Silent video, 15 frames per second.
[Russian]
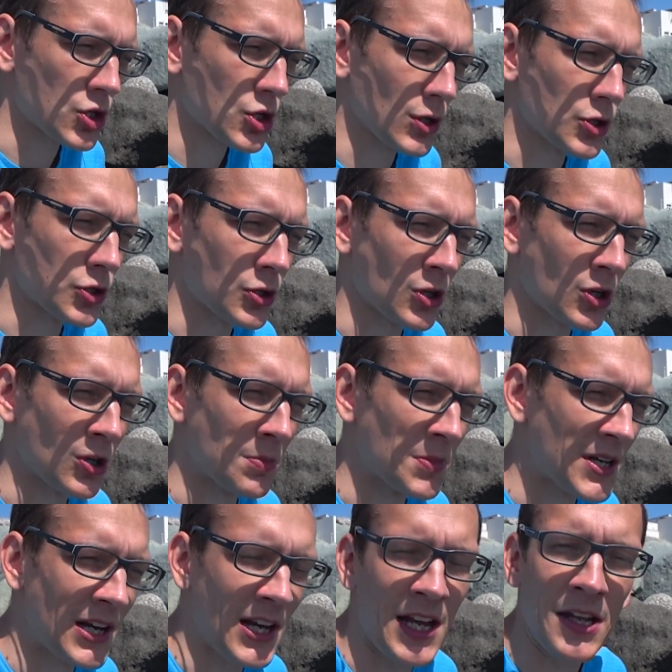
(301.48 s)
решил, что
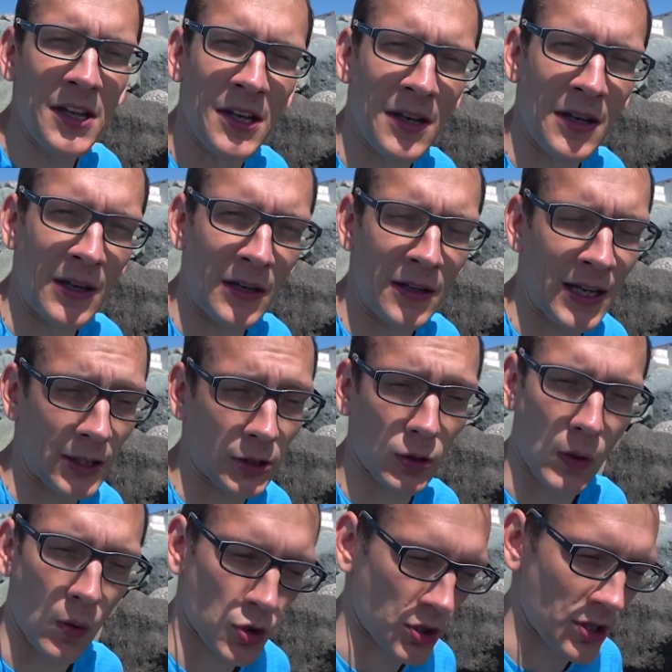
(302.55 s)
мне лень, и я
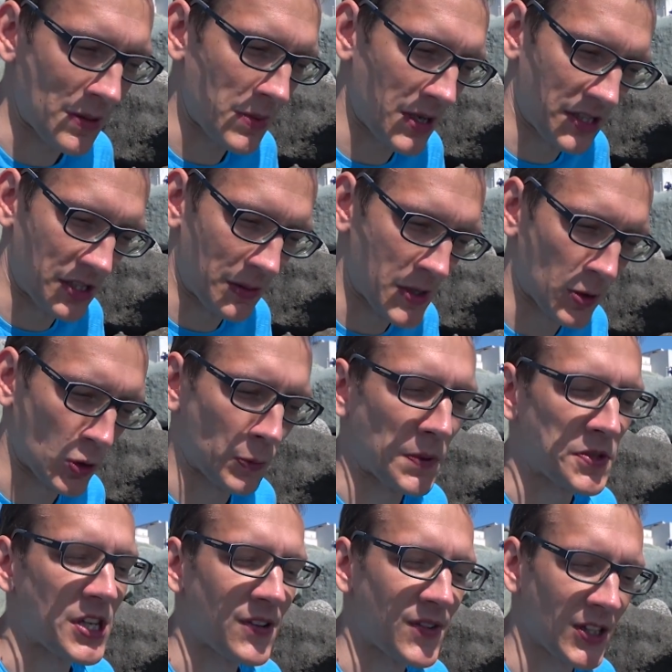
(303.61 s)
только уже на месте, мне тут
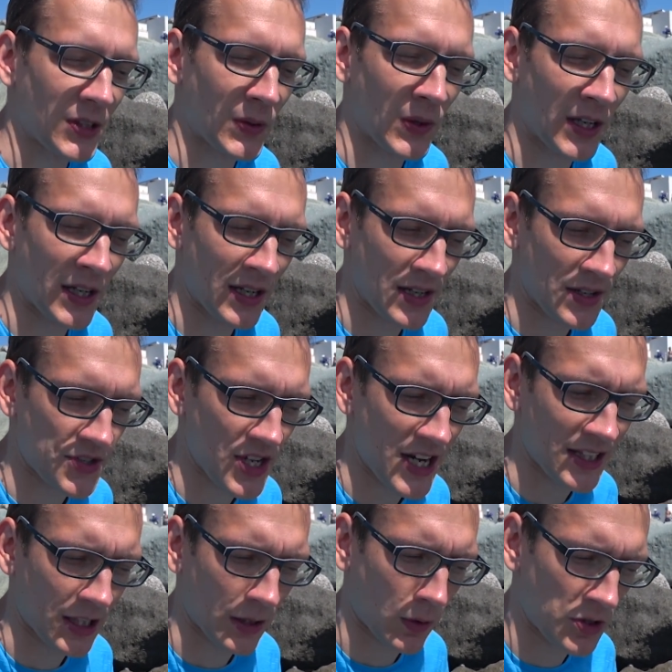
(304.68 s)
посоветовали
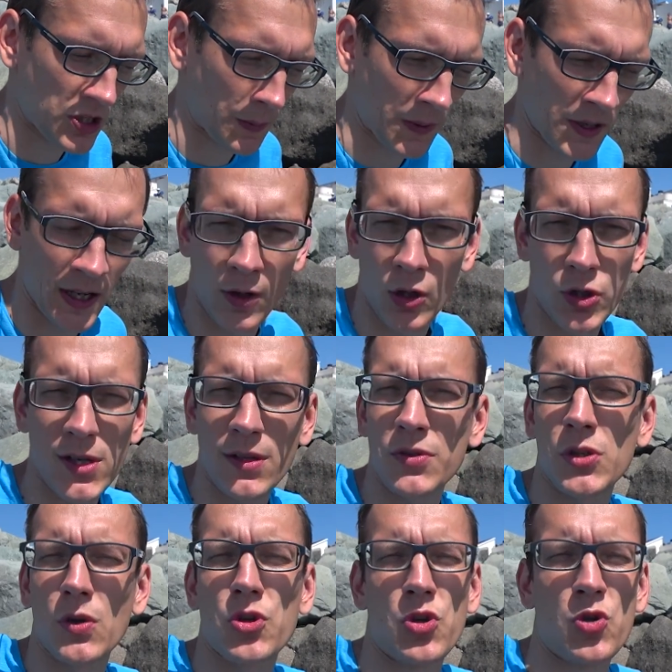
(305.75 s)
сайт такой, типа, я говорю, что
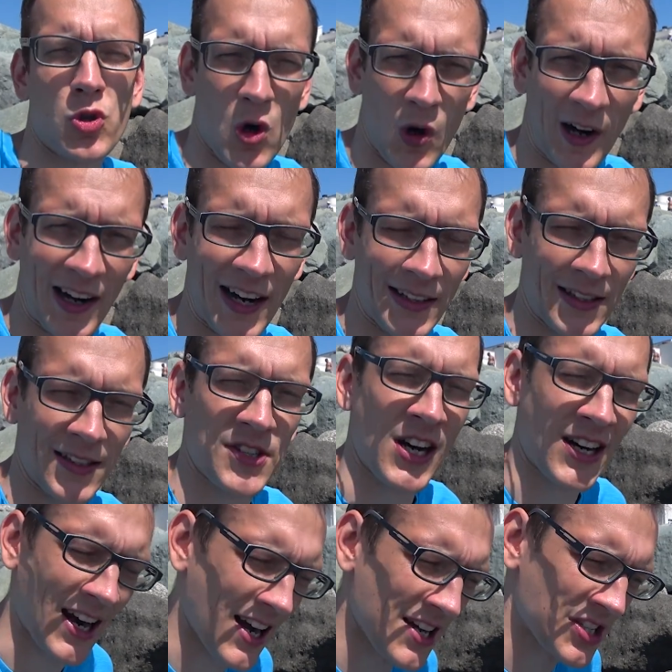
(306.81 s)
это все очень дорого, это ну,
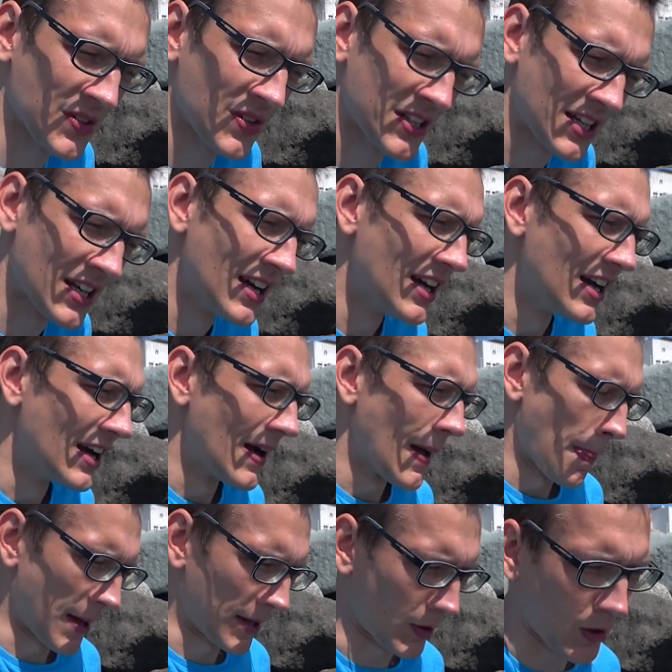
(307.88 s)
заказывать,
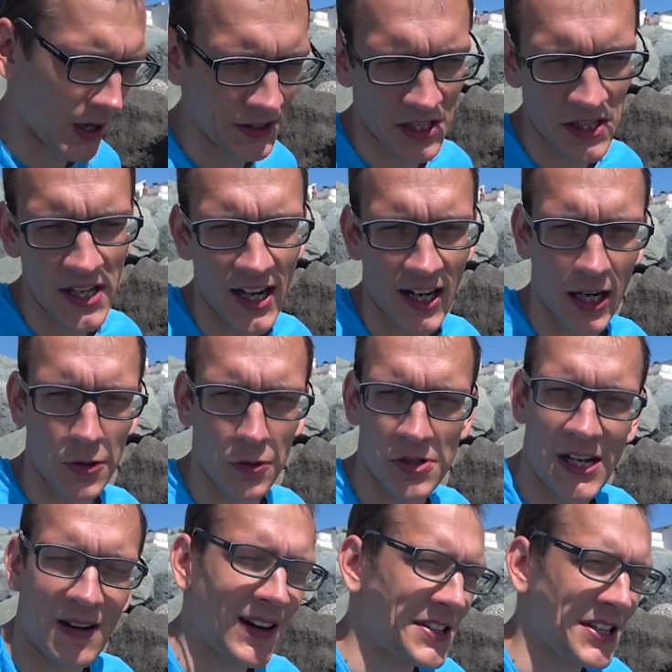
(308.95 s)
надо куда-то ехать,
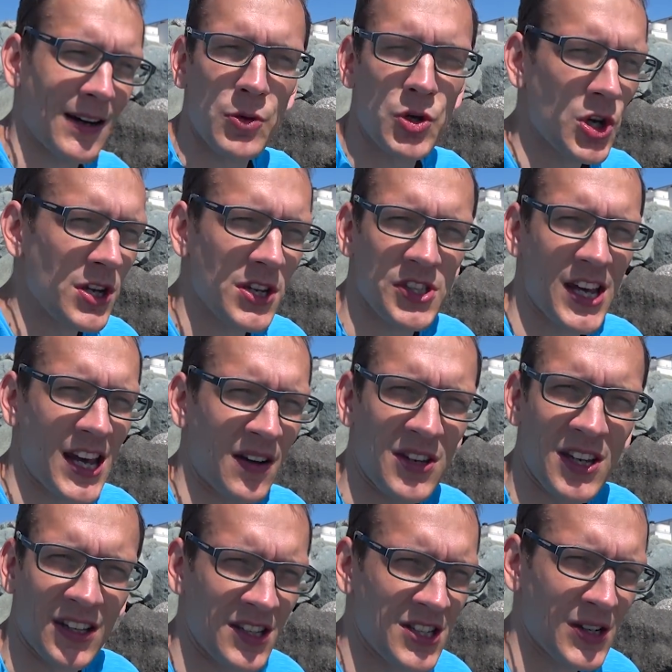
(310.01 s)
узнавать. Я вообще не знаю,
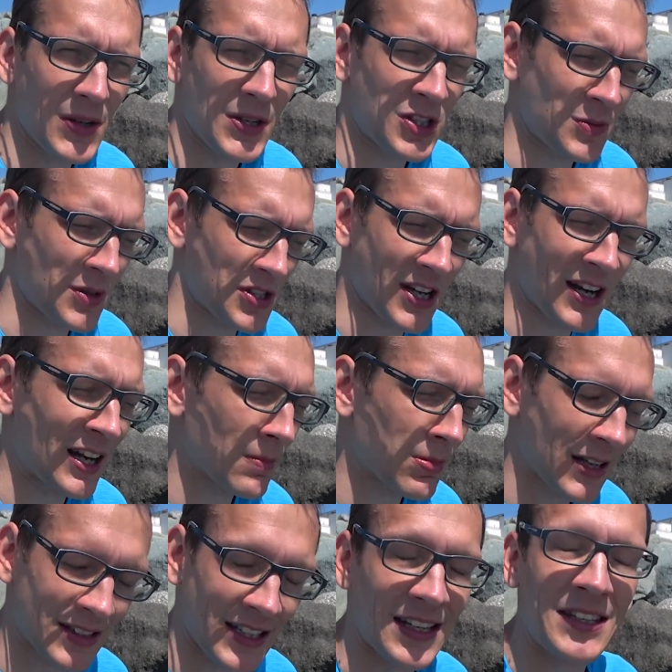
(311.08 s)
где это делается. Мне сказали,
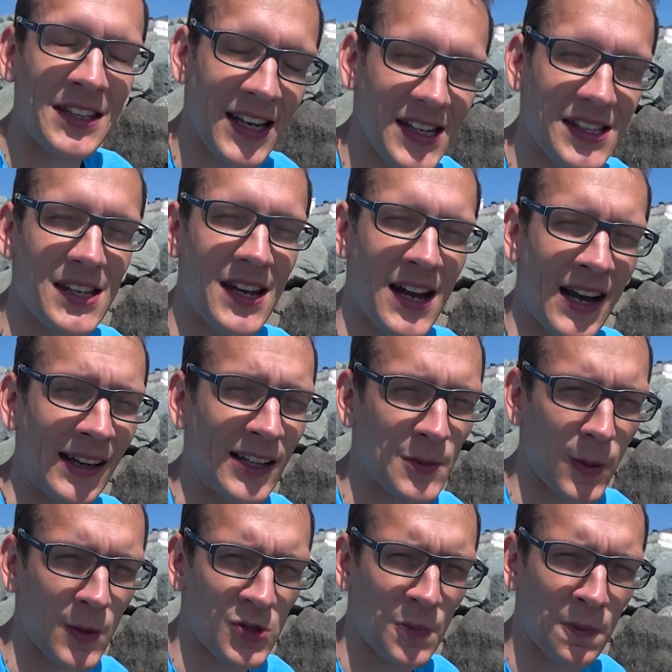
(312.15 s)
братан, есть реальный
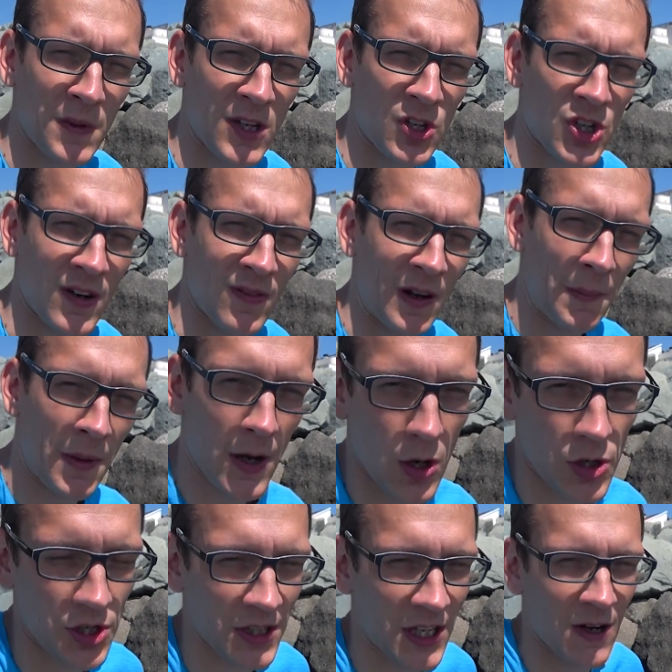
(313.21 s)
способ подешевле.
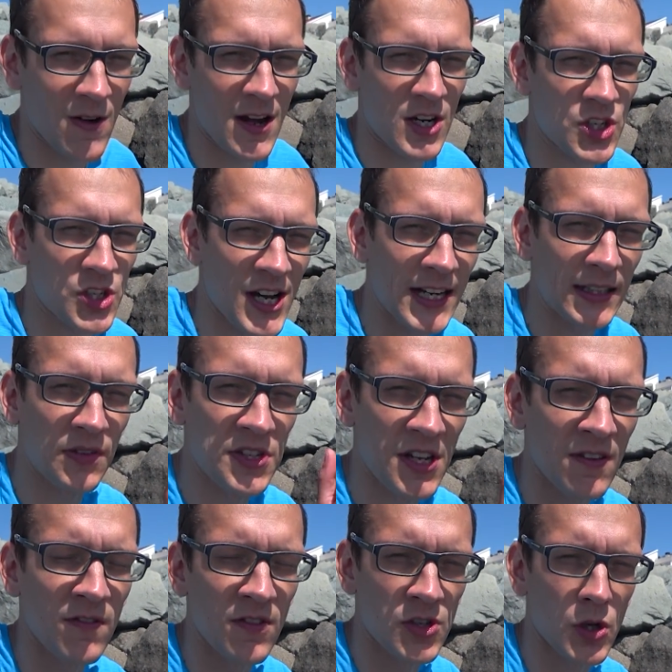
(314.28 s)
Берешь, открываешь сайт
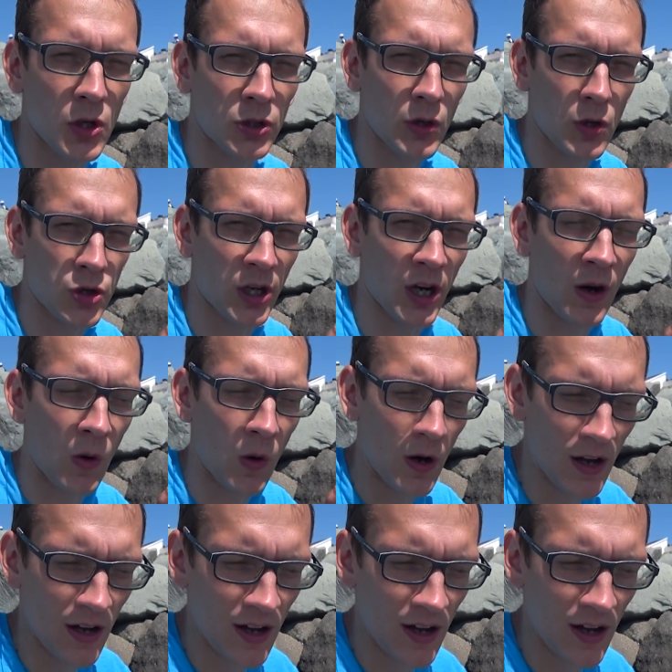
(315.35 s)
везет7.ру.